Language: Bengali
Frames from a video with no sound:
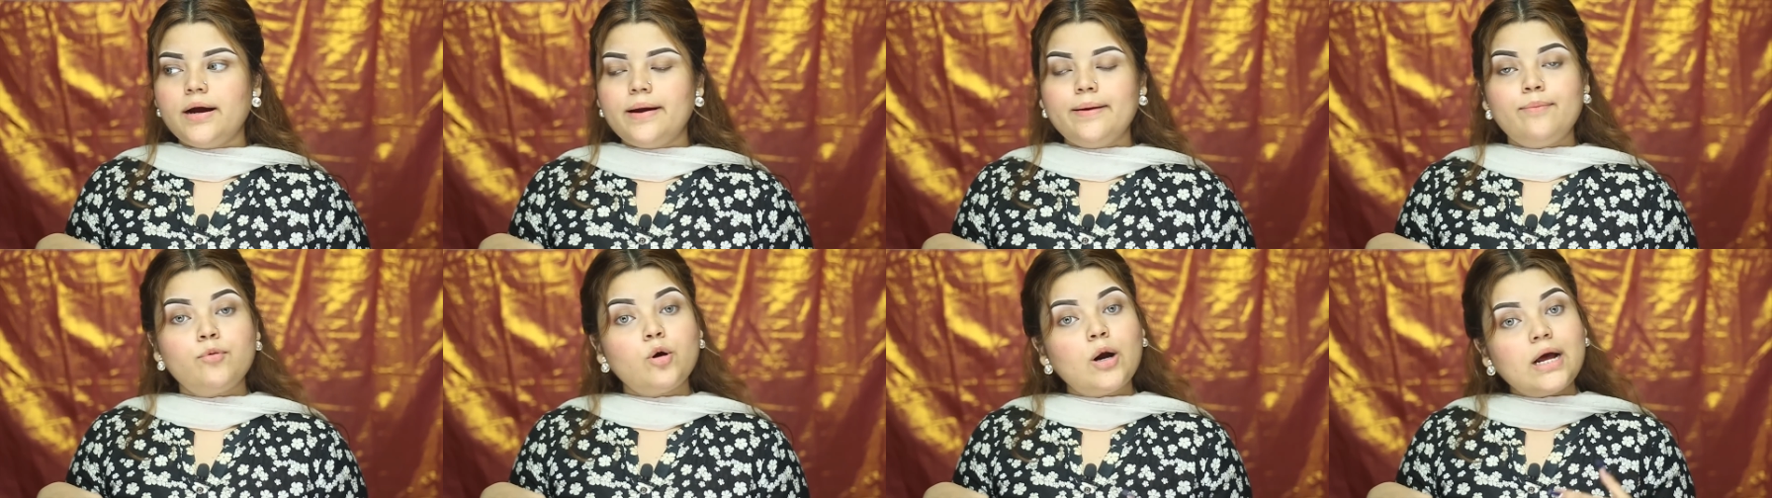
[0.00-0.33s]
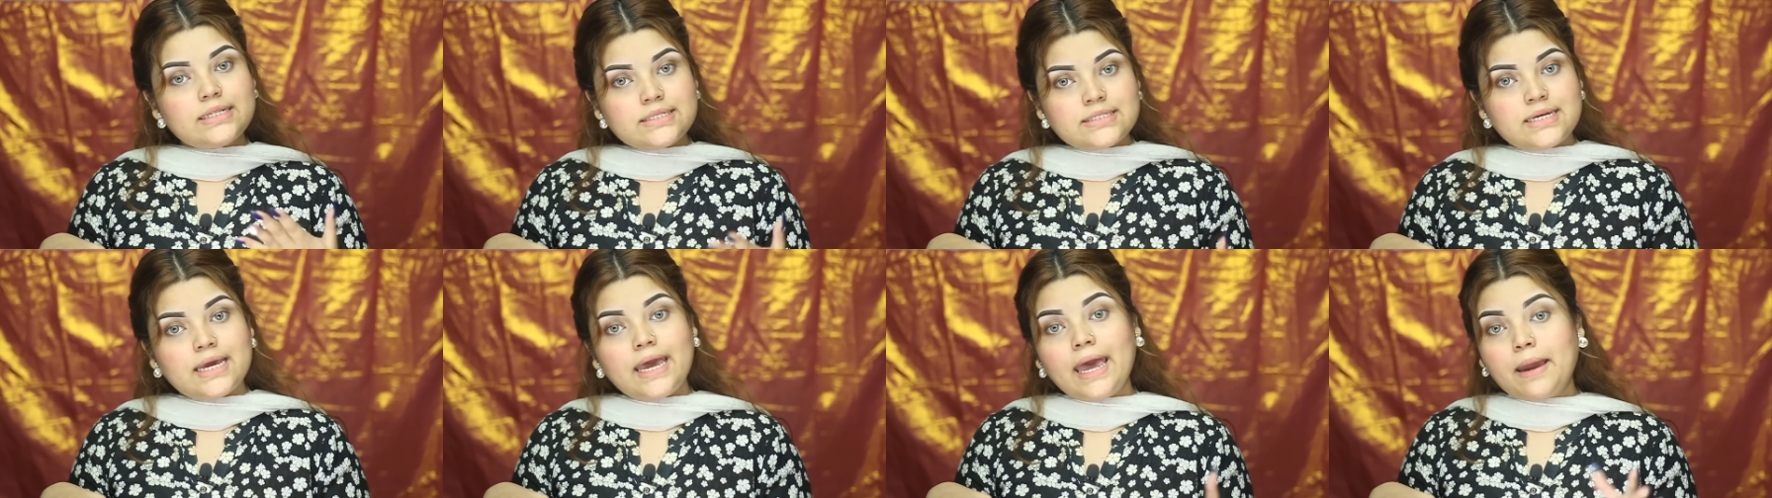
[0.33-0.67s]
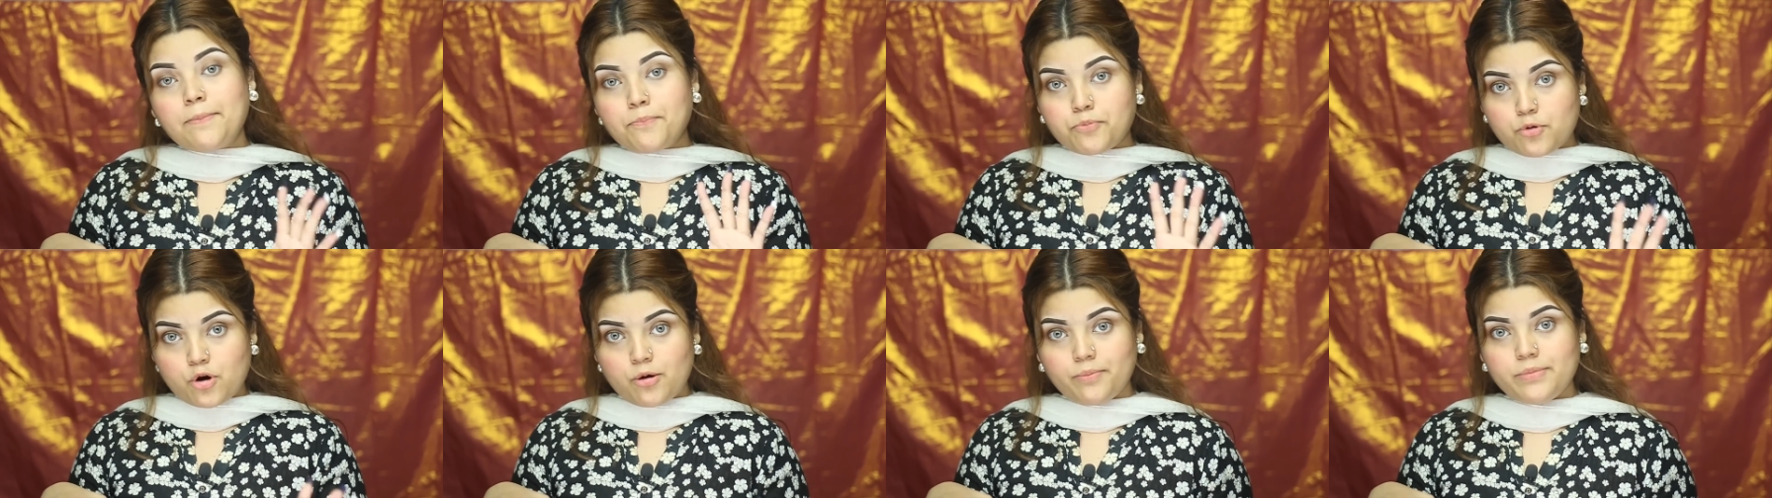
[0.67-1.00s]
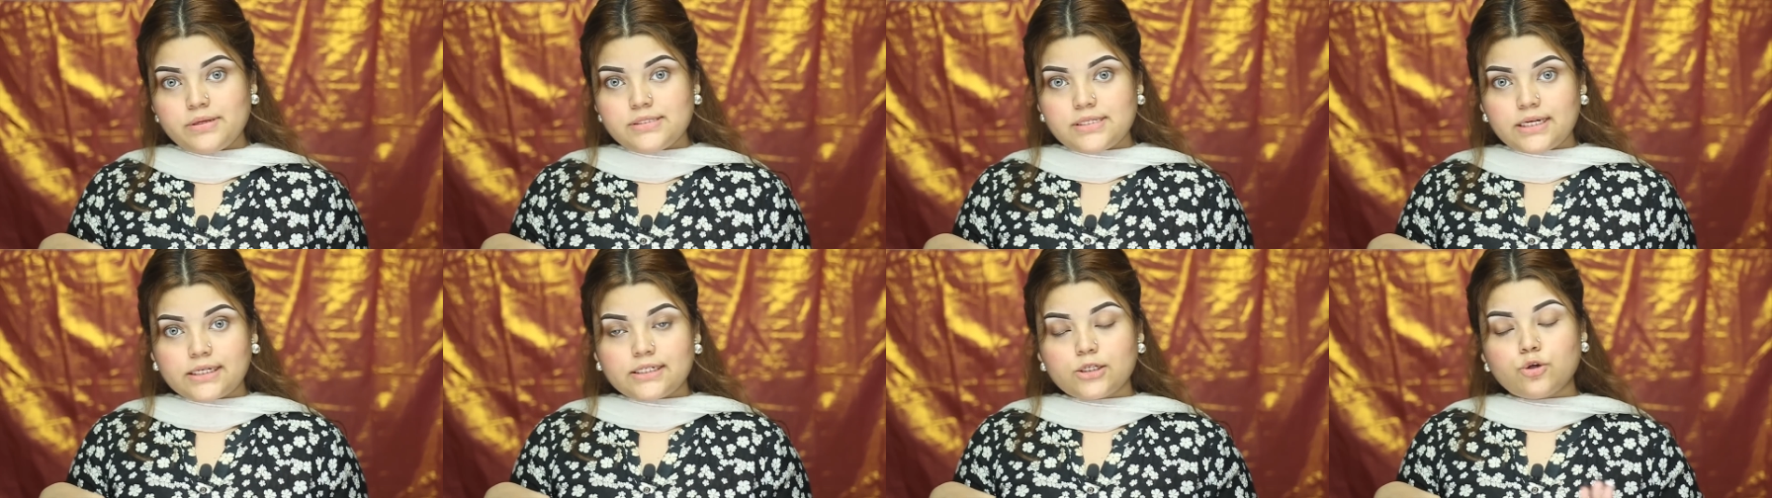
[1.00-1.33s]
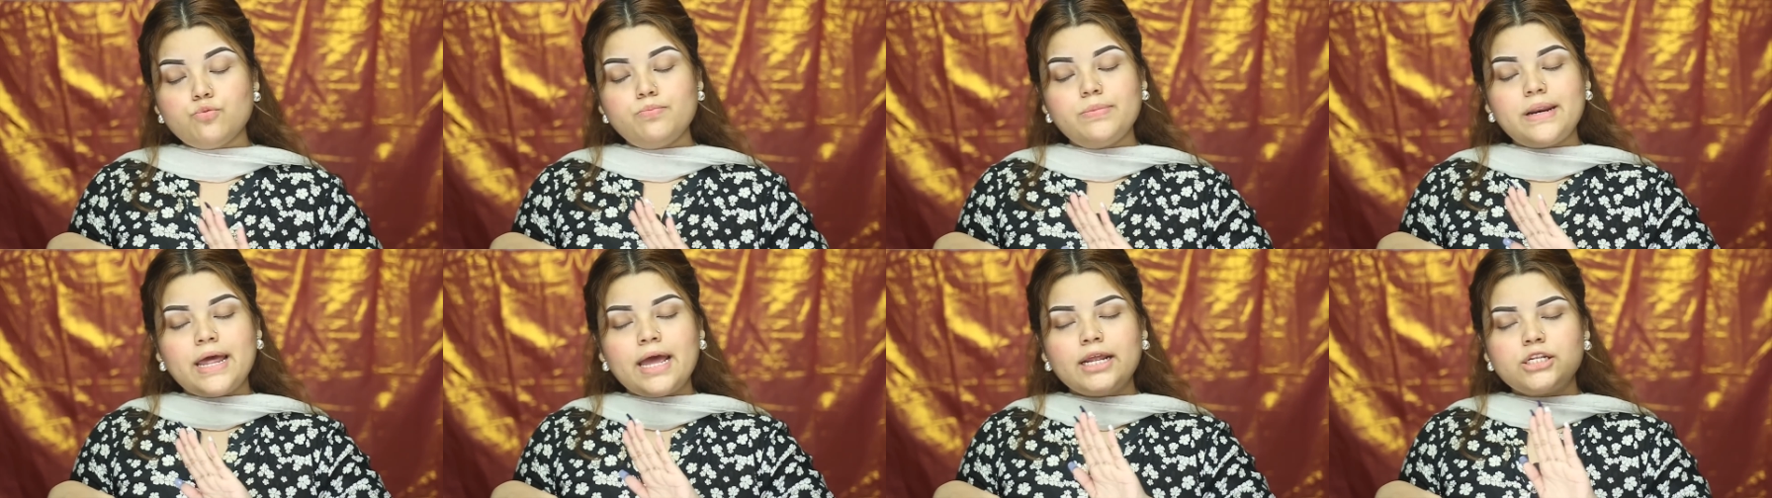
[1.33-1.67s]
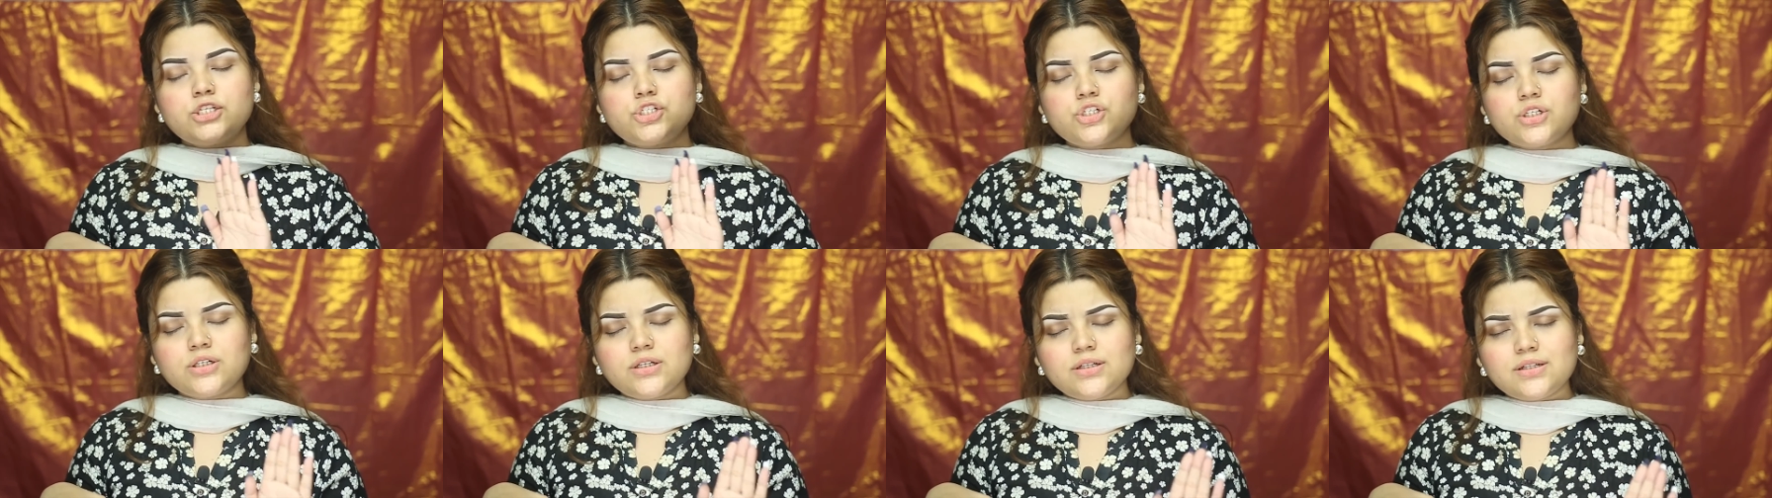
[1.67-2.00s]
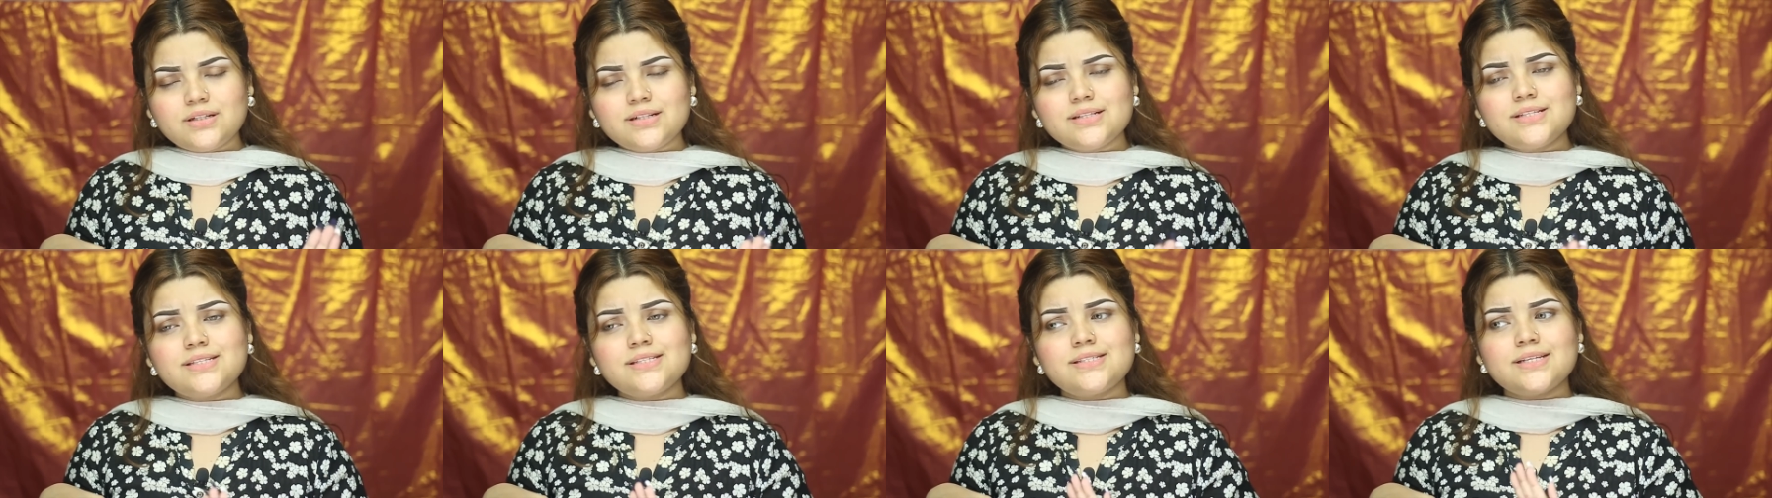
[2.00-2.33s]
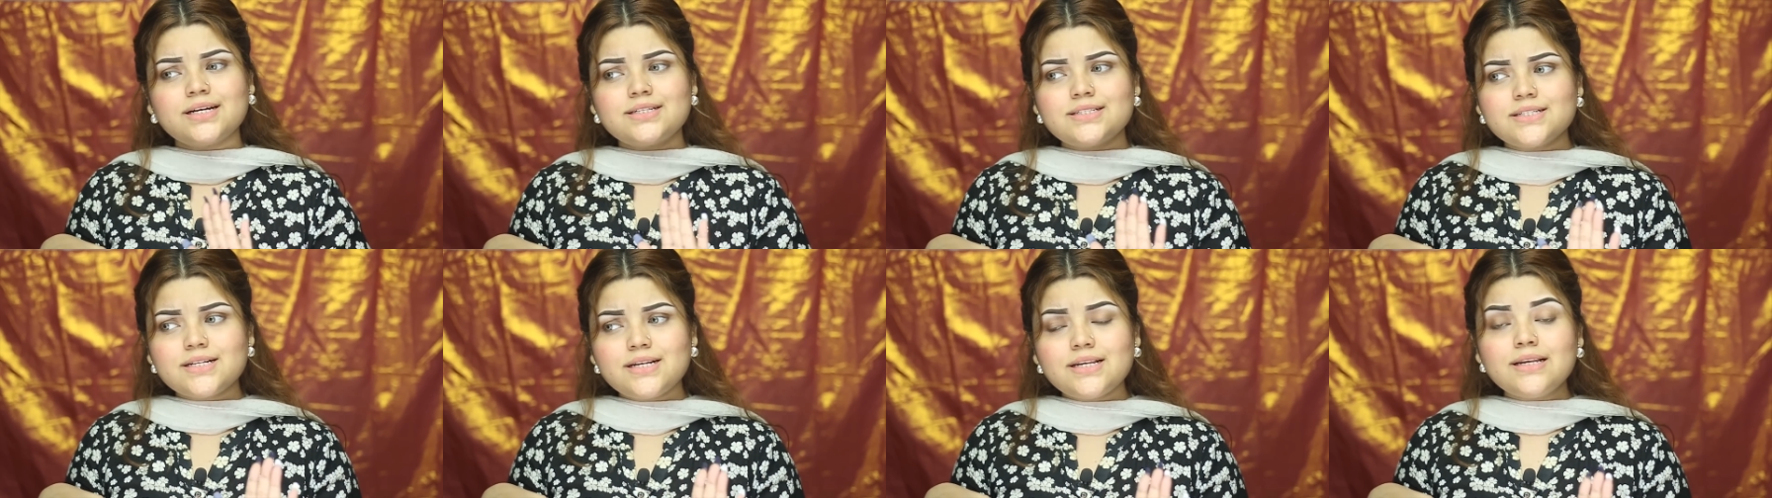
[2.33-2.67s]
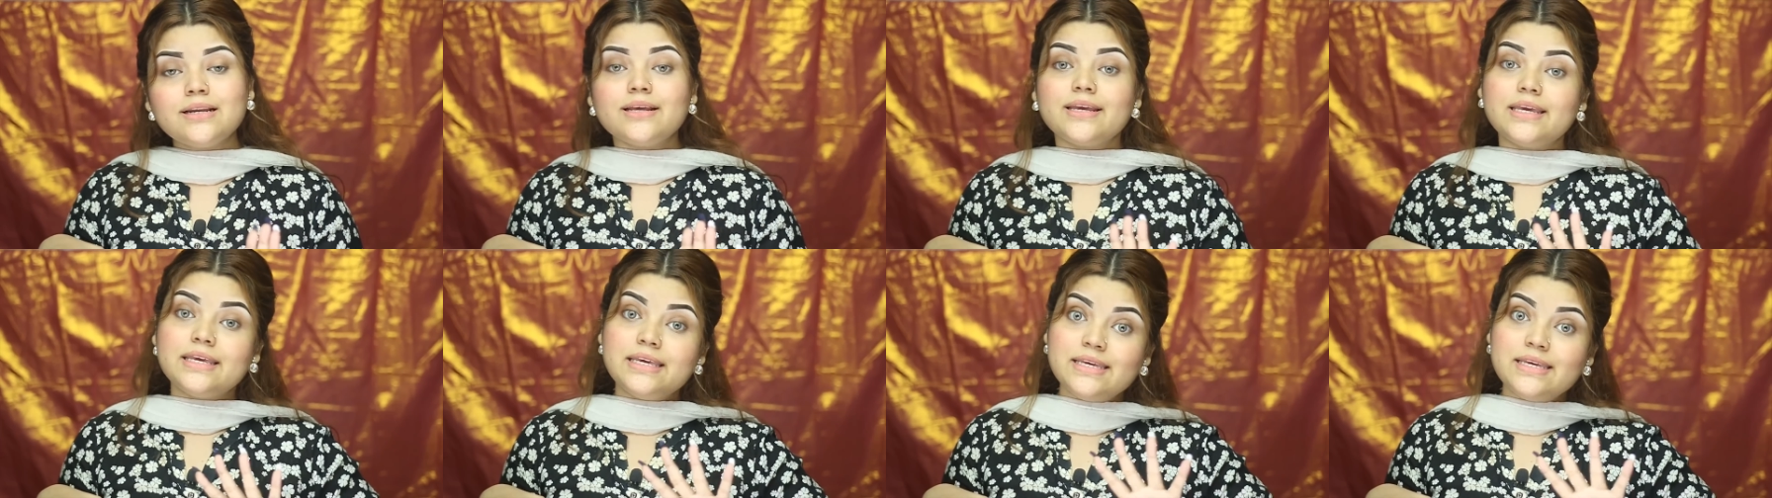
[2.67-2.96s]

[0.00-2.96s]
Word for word: এবং আজকে আই প্রমিস একটা খুব ন্যাচারাল সাটল